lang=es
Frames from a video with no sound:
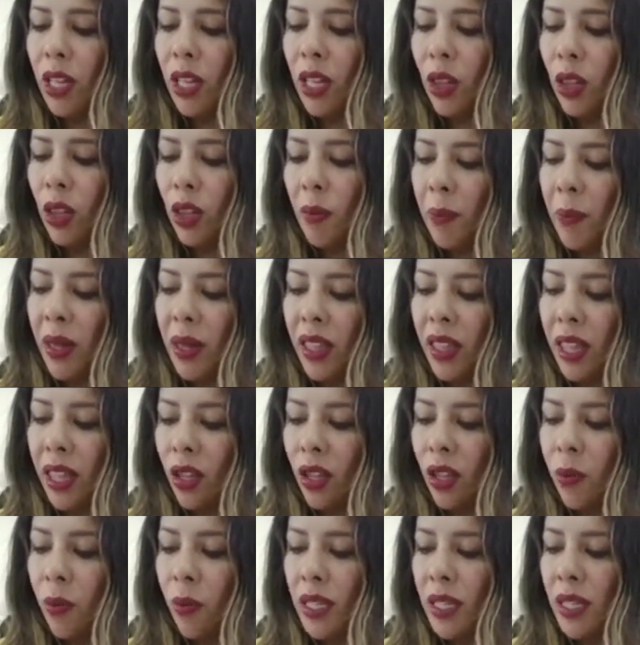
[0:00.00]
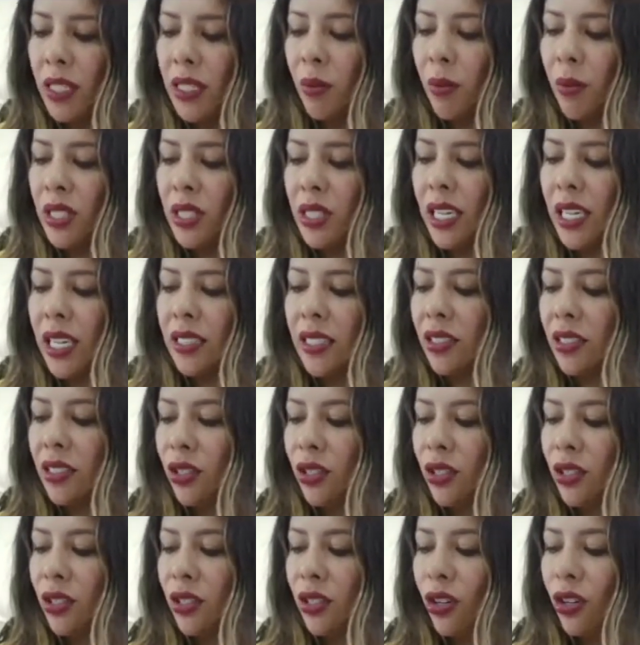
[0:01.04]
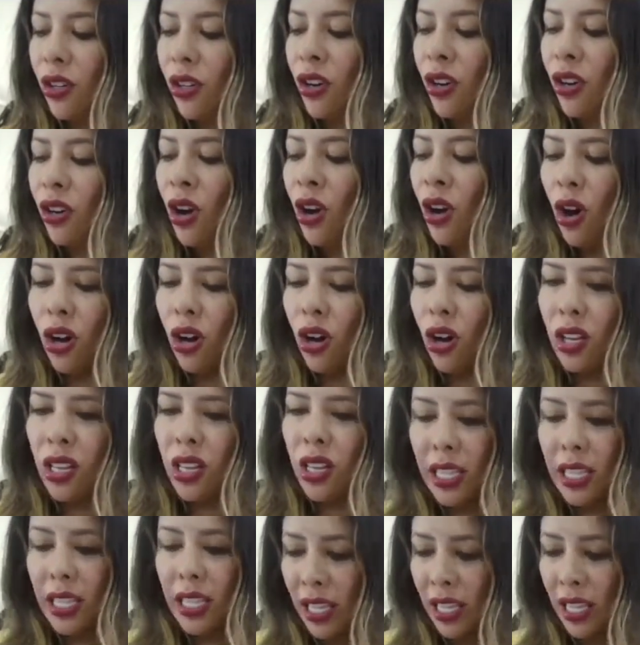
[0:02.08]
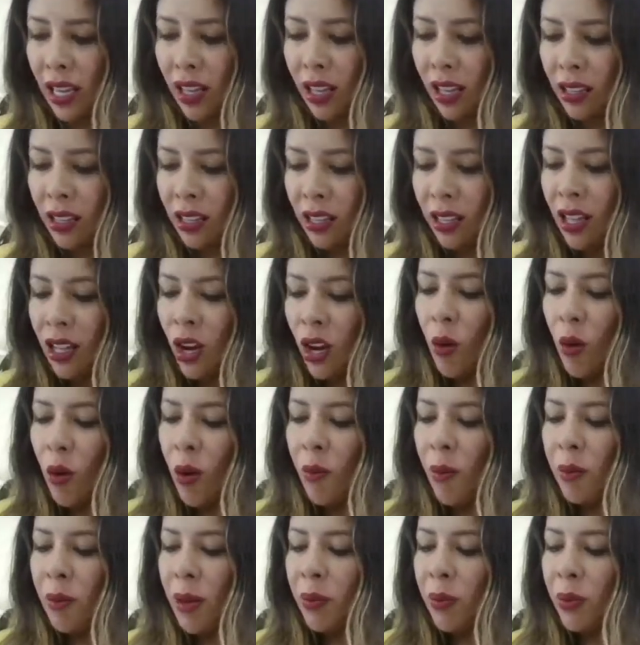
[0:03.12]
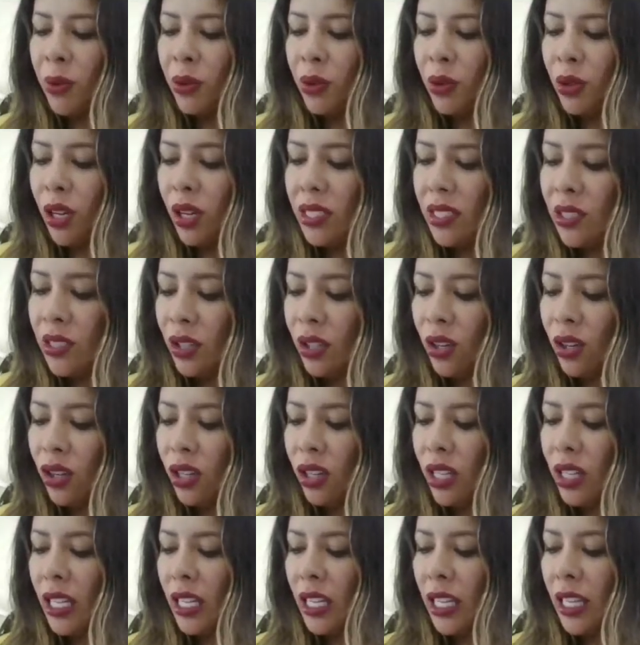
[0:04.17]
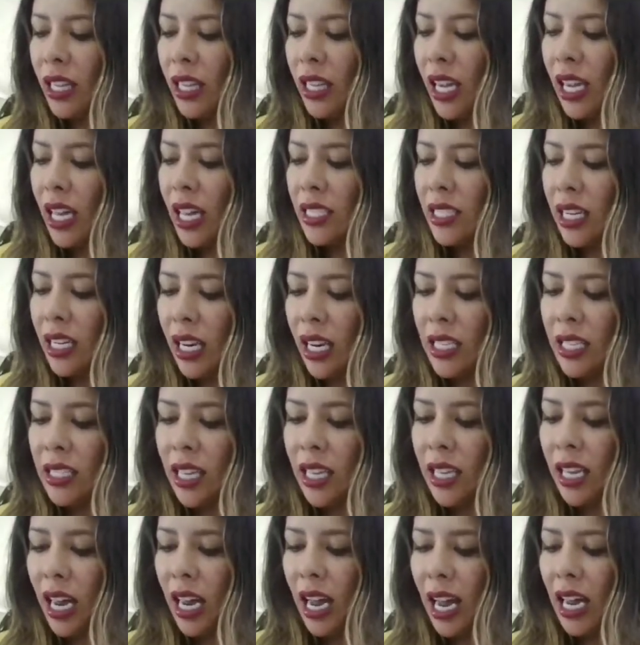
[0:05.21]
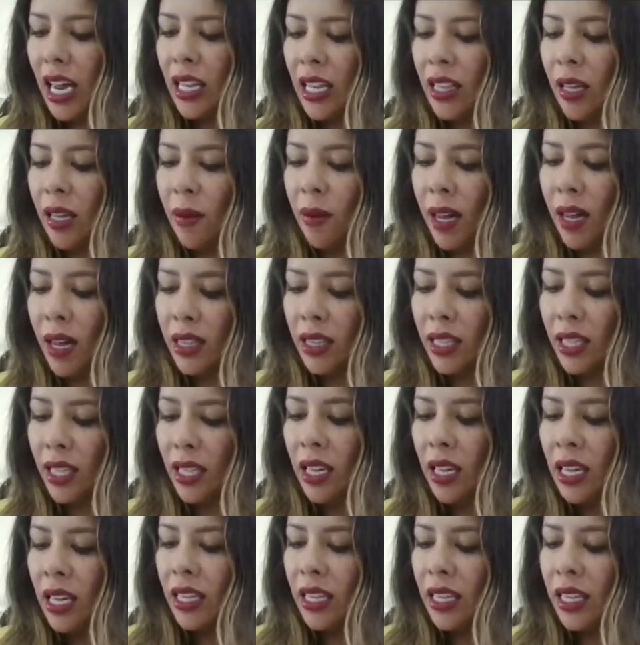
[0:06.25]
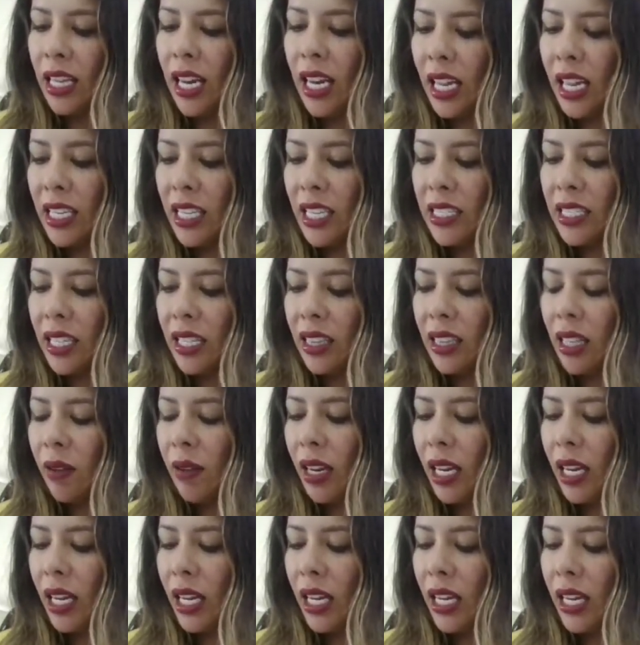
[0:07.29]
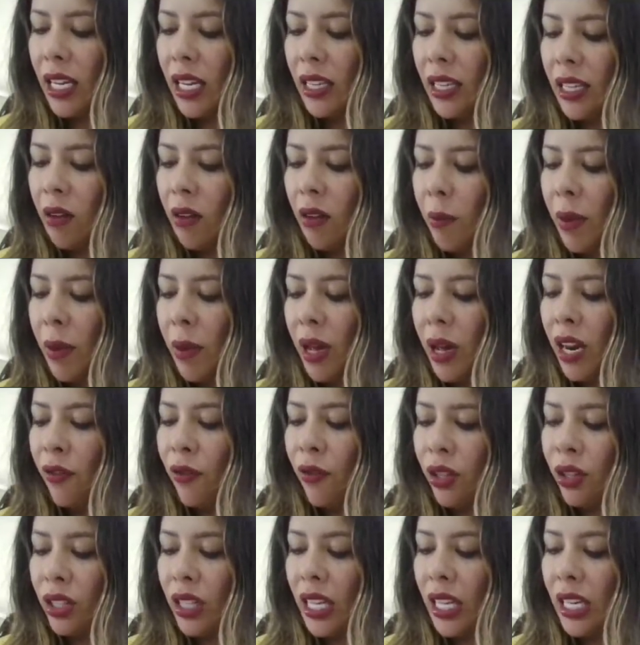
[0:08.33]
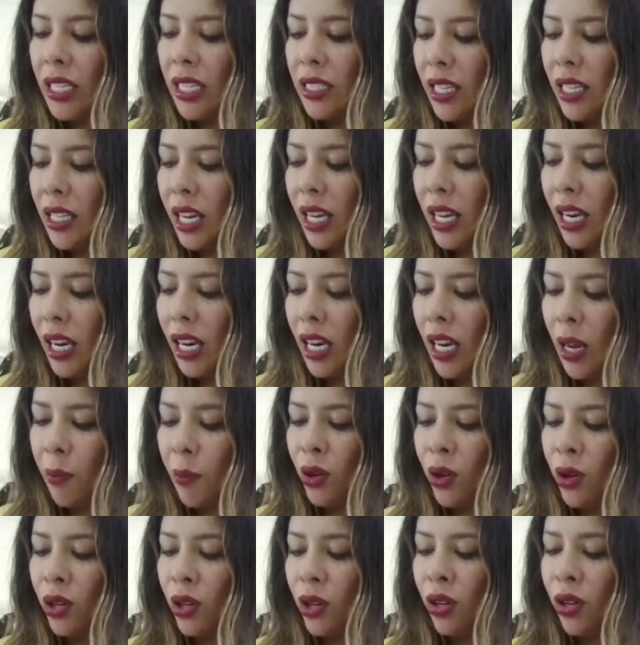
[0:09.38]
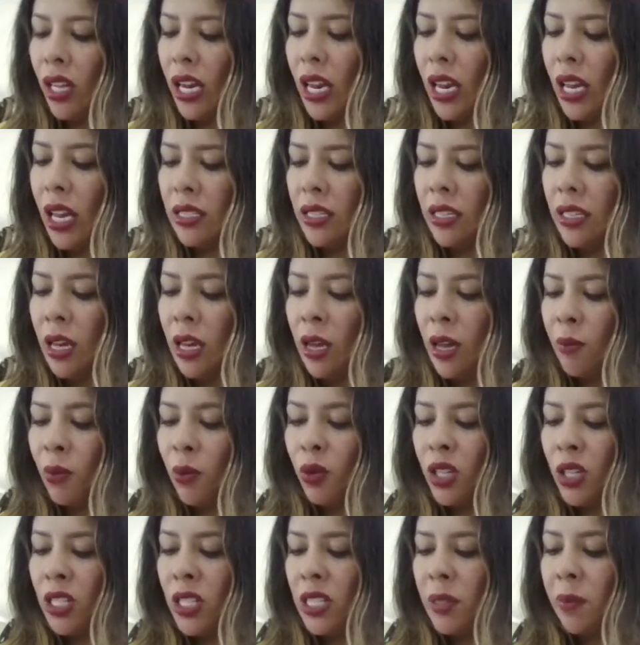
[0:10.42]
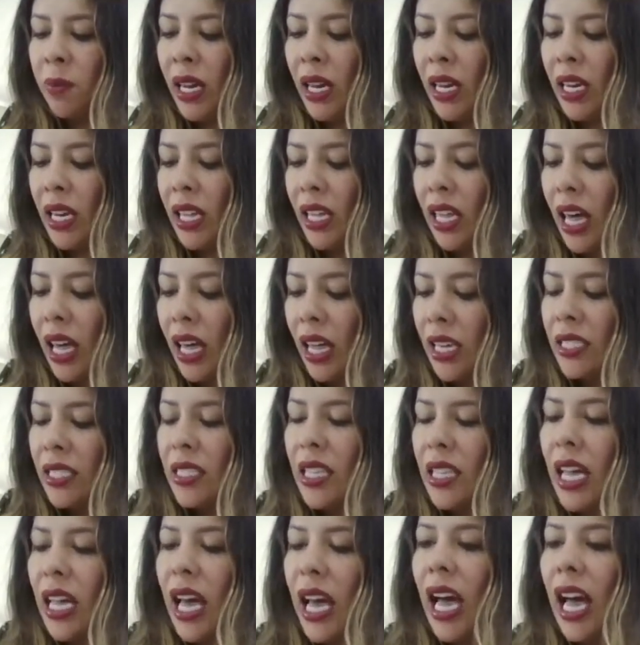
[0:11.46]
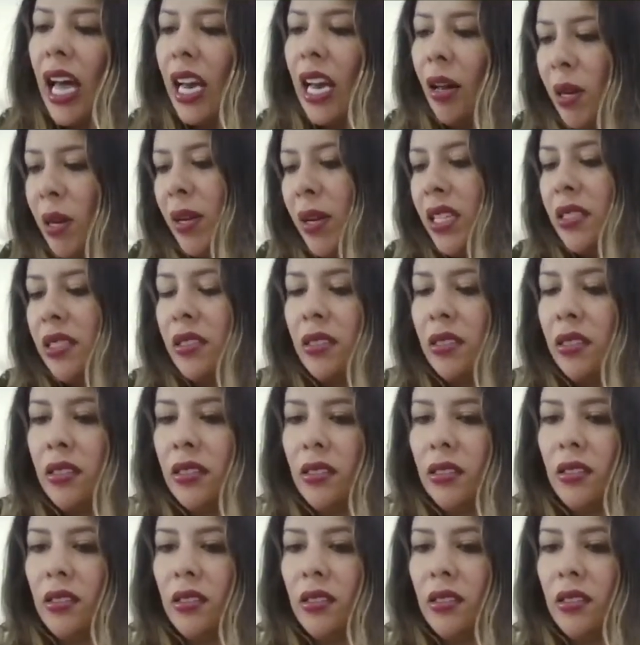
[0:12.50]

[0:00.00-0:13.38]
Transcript: No habiendo más pedidos, pasamos a la estación orden del día. Como primer punto de Estación Orden del Día se realizará el debate de la iniciativa legislativa para fortalecer el apoyo de las municipalidades a las MIPES.